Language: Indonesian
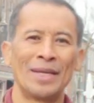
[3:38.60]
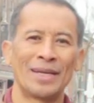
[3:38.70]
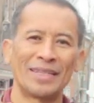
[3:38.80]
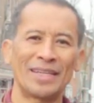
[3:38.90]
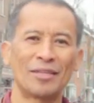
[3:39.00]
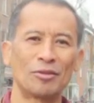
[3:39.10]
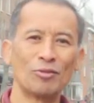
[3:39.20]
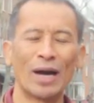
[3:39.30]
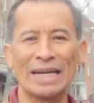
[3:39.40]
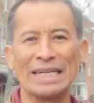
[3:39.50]
Ketika
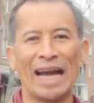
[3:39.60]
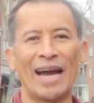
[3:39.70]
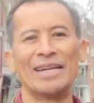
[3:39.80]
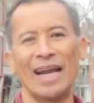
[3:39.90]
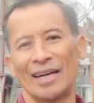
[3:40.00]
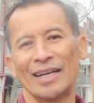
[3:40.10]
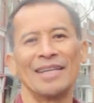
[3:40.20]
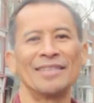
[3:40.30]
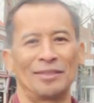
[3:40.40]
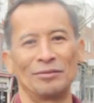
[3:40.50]
Tuhan
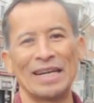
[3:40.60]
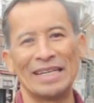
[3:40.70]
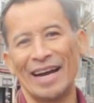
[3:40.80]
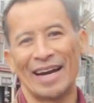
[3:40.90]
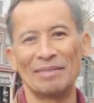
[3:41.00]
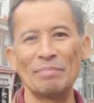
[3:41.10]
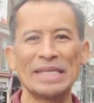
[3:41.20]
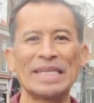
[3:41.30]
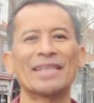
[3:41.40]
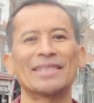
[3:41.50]
diandalkan, tentunya Dia akan
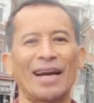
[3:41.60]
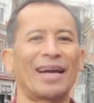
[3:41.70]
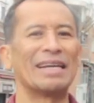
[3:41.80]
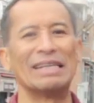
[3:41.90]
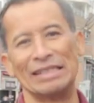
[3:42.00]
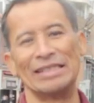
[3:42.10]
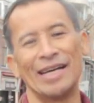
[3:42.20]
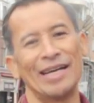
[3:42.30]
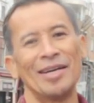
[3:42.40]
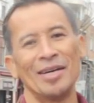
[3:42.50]
menyatakan
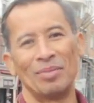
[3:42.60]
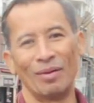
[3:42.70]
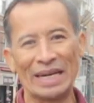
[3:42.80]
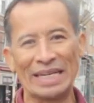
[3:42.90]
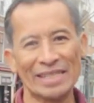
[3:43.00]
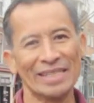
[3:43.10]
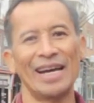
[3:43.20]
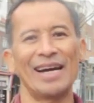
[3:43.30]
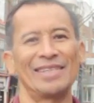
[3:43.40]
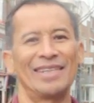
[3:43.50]
dirinya bahwa
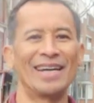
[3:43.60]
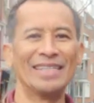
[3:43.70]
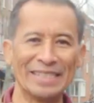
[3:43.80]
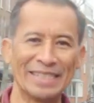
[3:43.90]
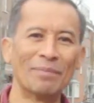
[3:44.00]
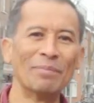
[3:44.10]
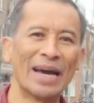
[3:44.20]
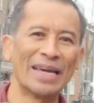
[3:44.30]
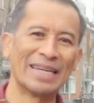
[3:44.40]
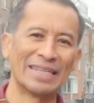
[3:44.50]
dirinya ada, dirinya
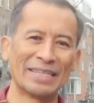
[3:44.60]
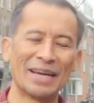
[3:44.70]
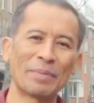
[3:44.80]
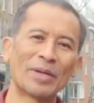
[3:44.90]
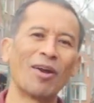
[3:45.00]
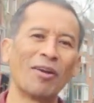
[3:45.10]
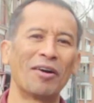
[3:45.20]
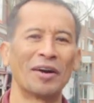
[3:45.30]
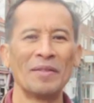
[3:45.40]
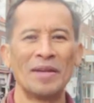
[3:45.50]
baik, dirinya
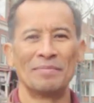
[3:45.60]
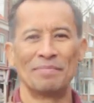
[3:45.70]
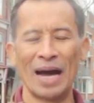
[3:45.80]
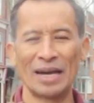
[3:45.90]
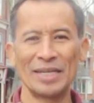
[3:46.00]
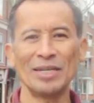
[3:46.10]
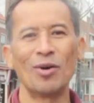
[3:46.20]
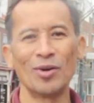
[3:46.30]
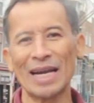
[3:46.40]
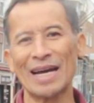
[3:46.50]
penolong bagi
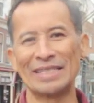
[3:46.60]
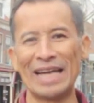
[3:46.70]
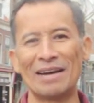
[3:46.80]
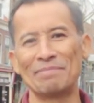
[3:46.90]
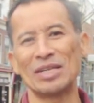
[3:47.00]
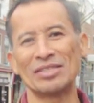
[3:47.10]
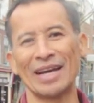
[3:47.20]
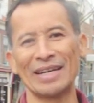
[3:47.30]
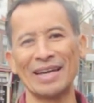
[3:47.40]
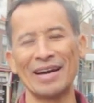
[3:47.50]
orang yang
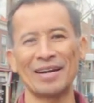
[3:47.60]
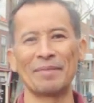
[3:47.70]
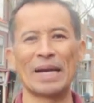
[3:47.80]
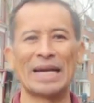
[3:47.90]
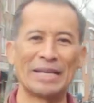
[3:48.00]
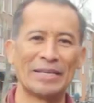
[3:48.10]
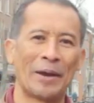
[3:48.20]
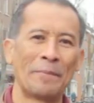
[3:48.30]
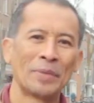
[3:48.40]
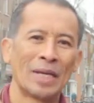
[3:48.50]
percaya kepadanya.